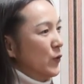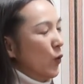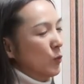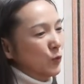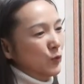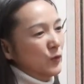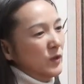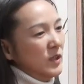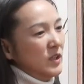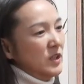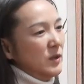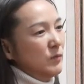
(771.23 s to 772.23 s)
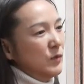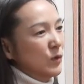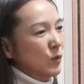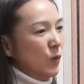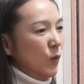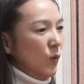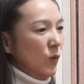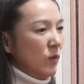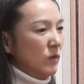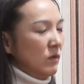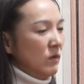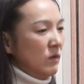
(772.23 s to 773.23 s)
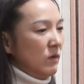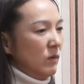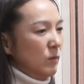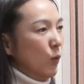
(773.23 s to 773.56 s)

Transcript: 너무 힘들고 어,